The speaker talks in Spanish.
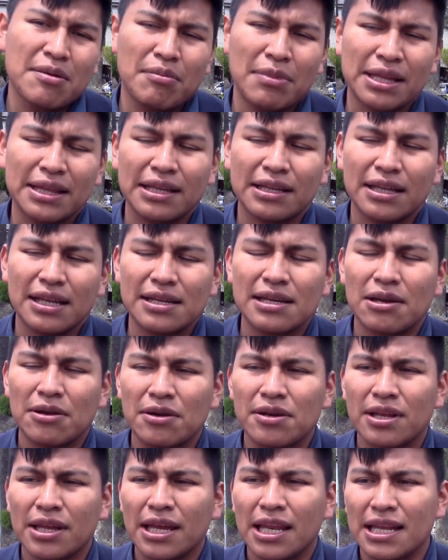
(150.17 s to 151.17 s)
mantener
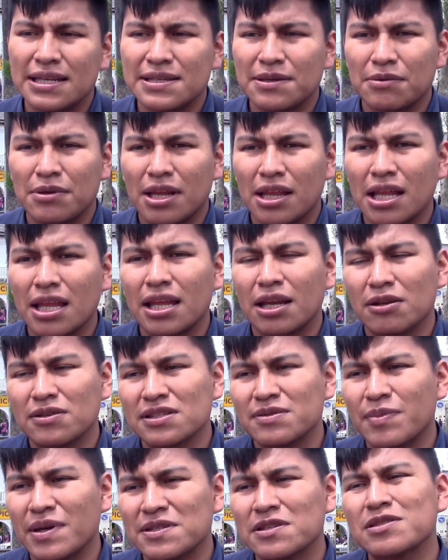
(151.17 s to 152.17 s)
el orden y la seguridad en
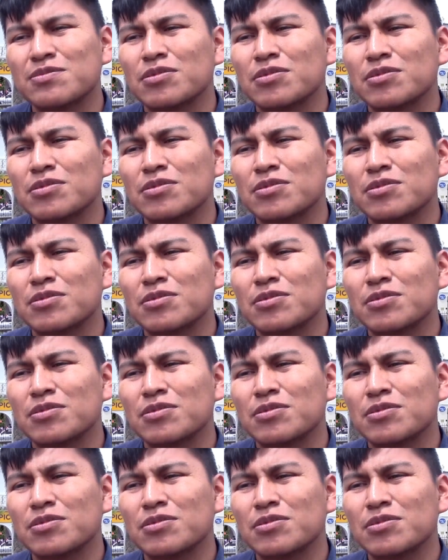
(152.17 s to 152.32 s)
los espacios